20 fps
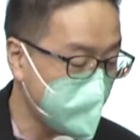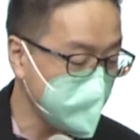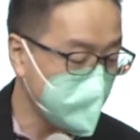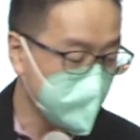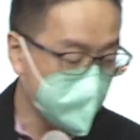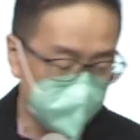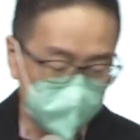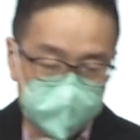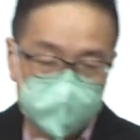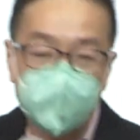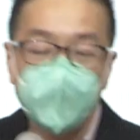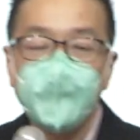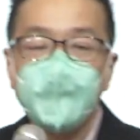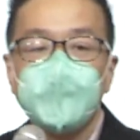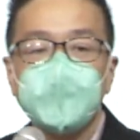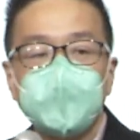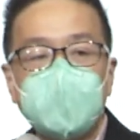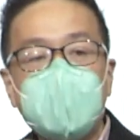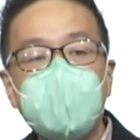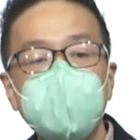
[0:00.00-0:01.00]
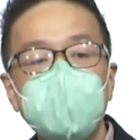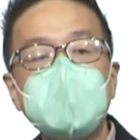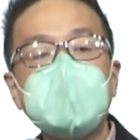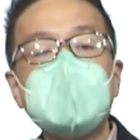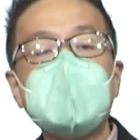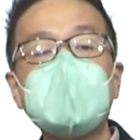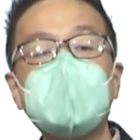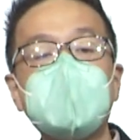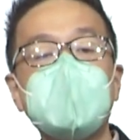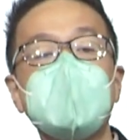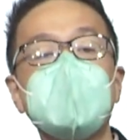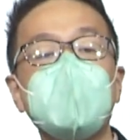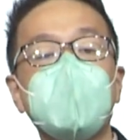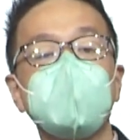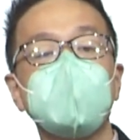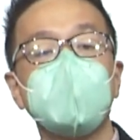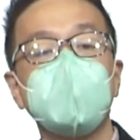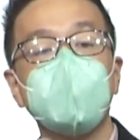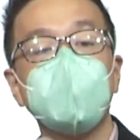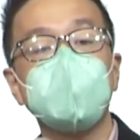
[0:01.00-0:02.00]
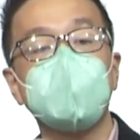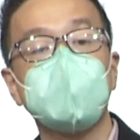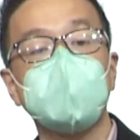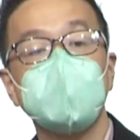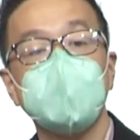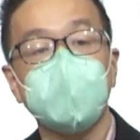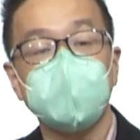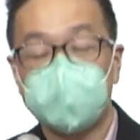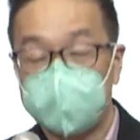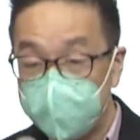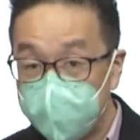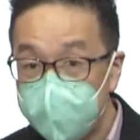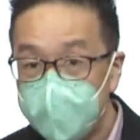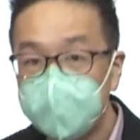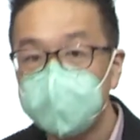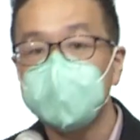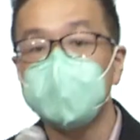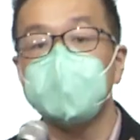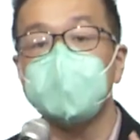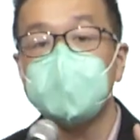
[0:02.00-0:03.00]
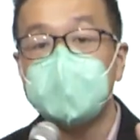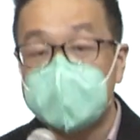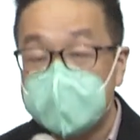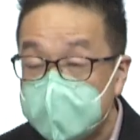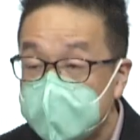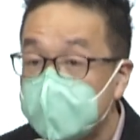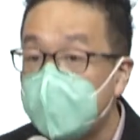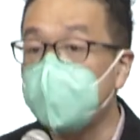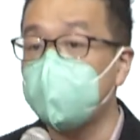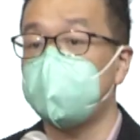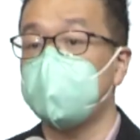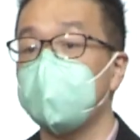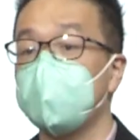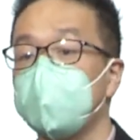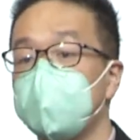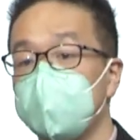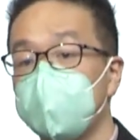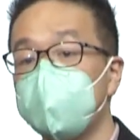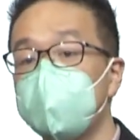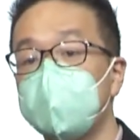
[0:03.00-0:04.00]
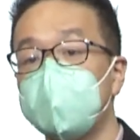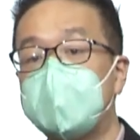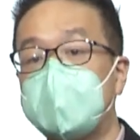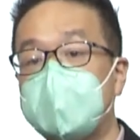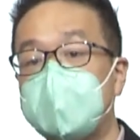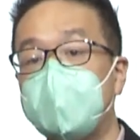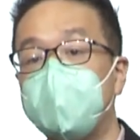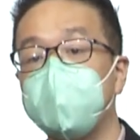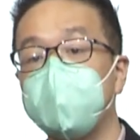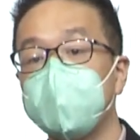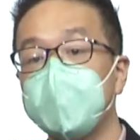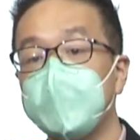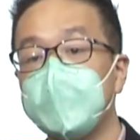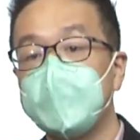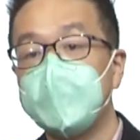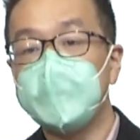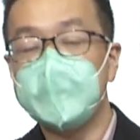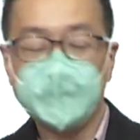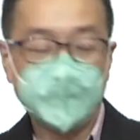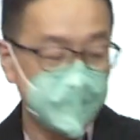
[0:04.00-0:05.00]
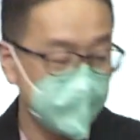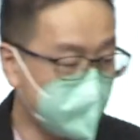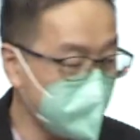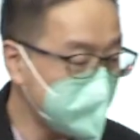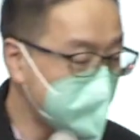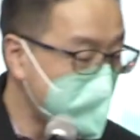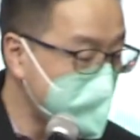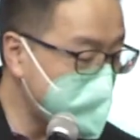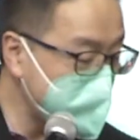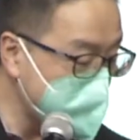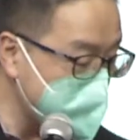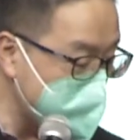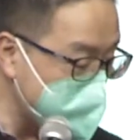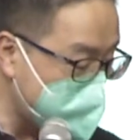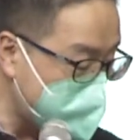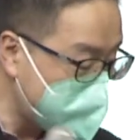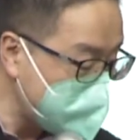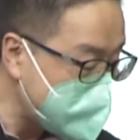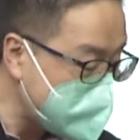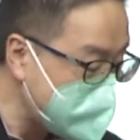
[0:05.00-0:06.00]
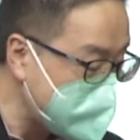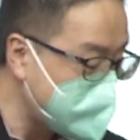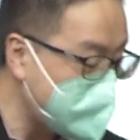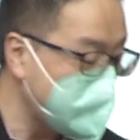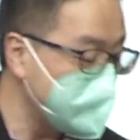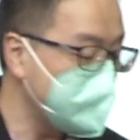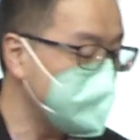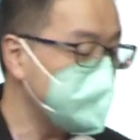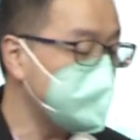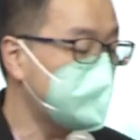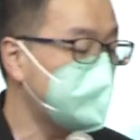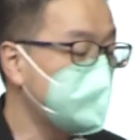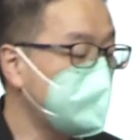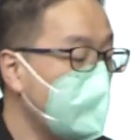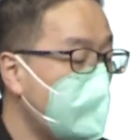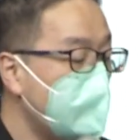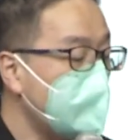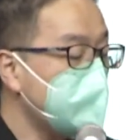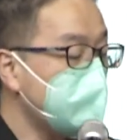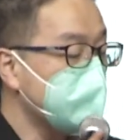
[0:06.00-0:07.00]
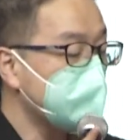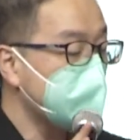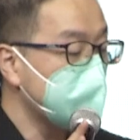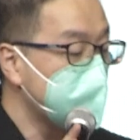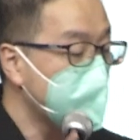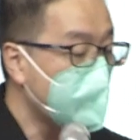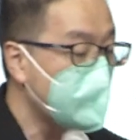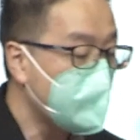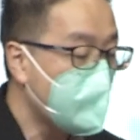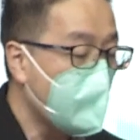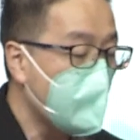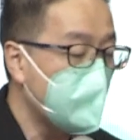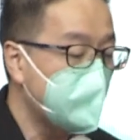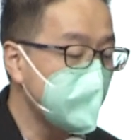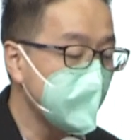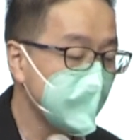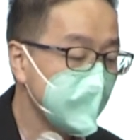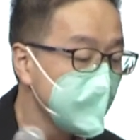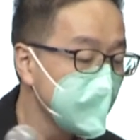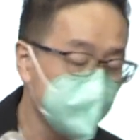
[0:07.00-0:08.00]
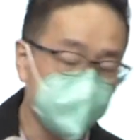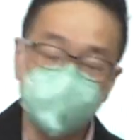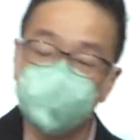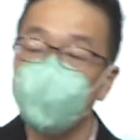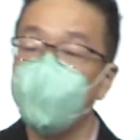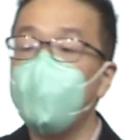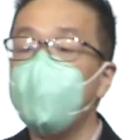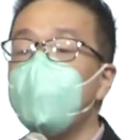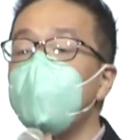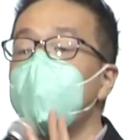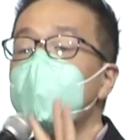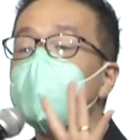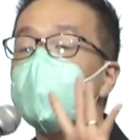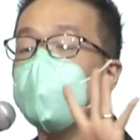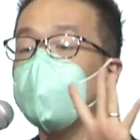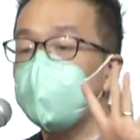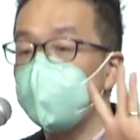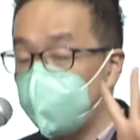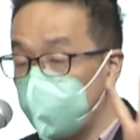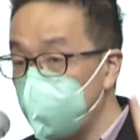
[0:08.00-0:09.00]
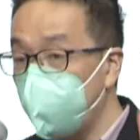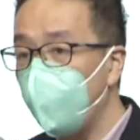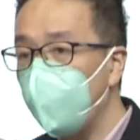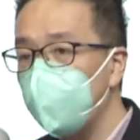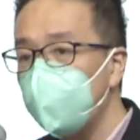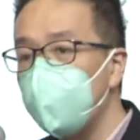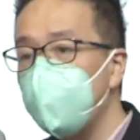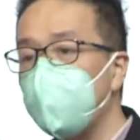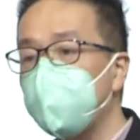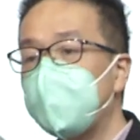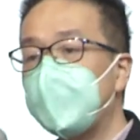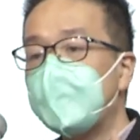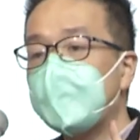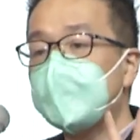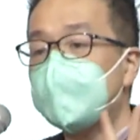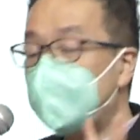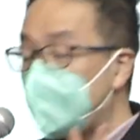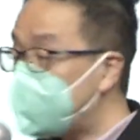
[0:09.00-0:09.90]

导就是，他们一定要能够知道怎么样子抵挡这个的世界。就在这个的世界当中，所有的诱惑，所有的错误，在